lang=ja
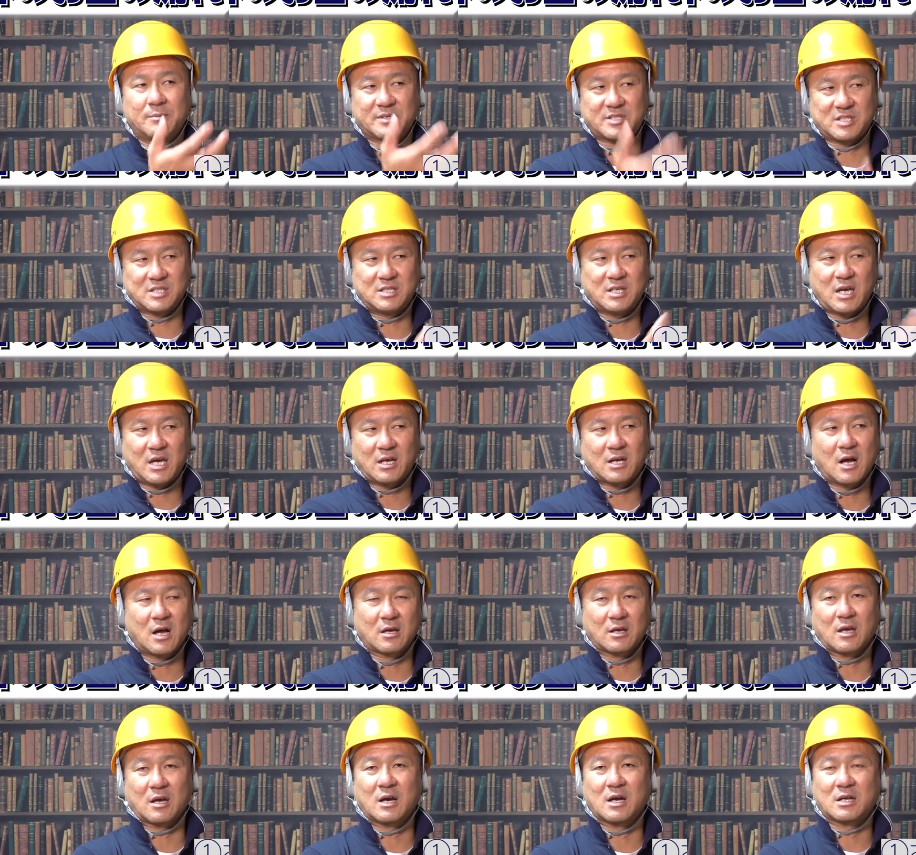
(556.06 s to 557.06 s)
ぱ知り合い
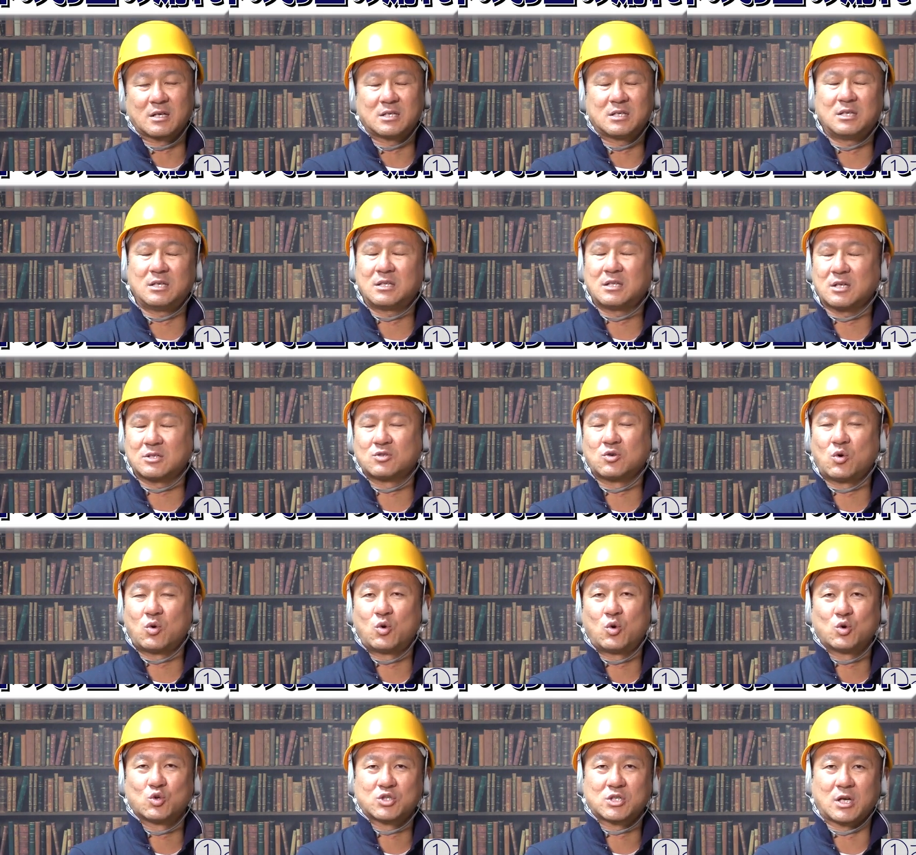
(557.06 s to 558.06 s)
関係から聞いた情
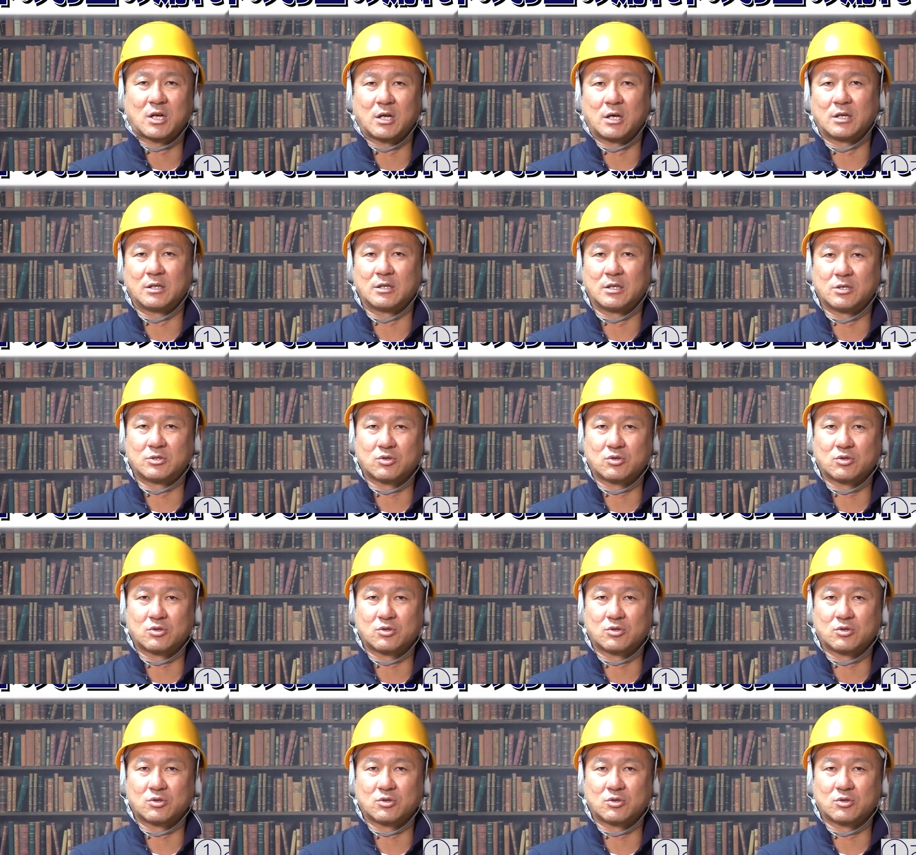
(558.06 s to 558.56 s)
報しかないんで、